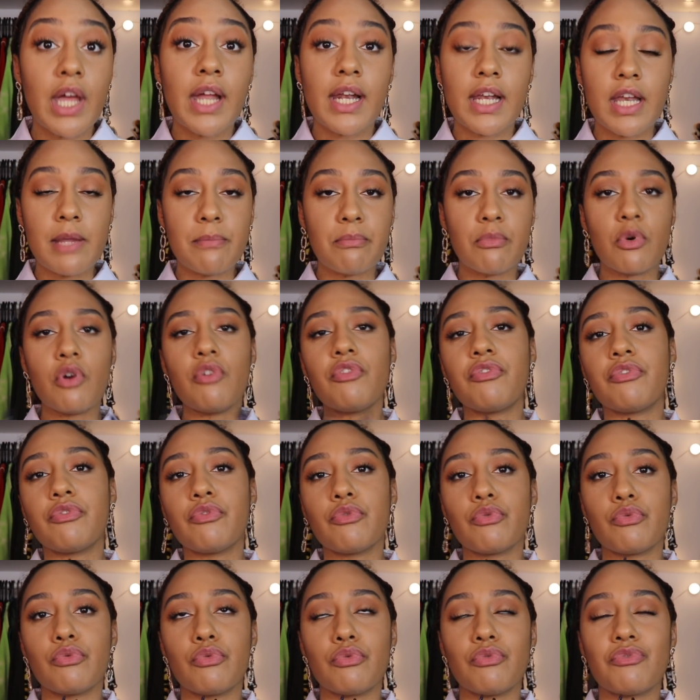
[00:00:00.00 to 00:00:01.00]
Les mots
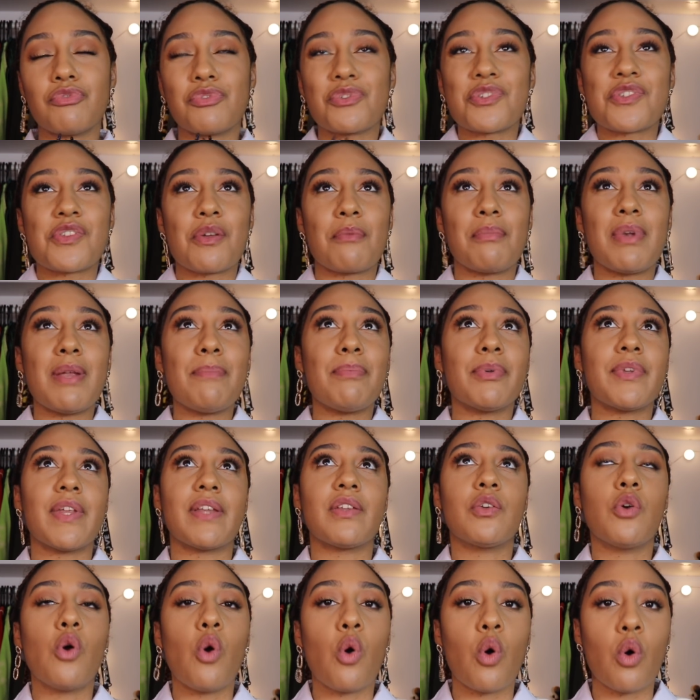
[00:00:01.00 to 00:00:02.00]
vont, vont sembler
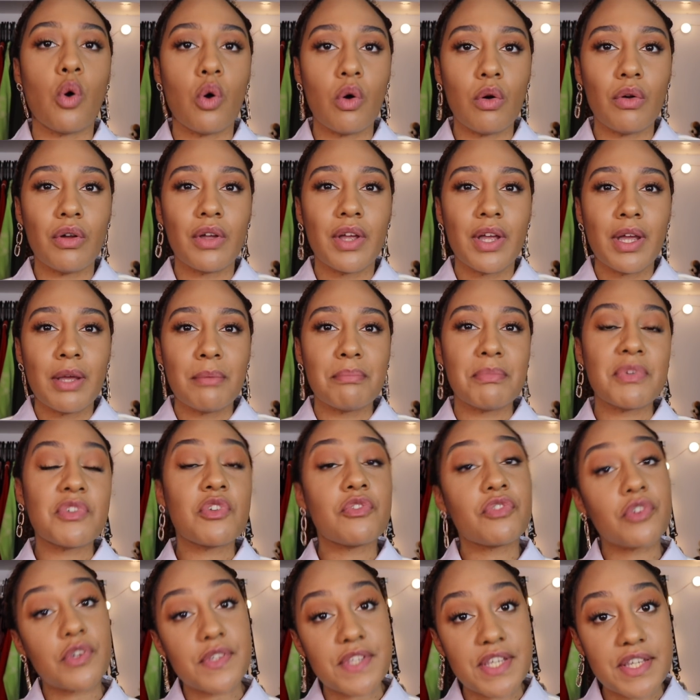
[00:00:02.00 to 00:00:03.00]
peut-être gros, mais
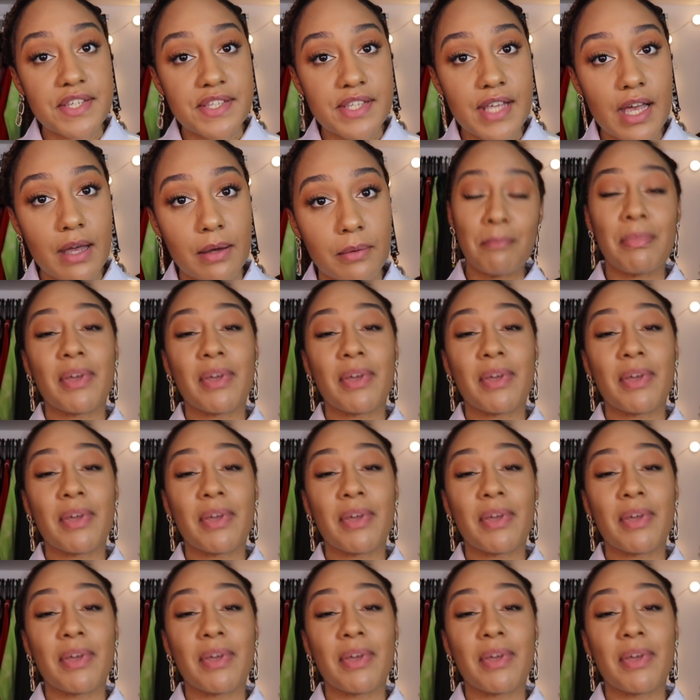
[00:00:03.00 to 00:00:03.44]
sauf que c'est ça.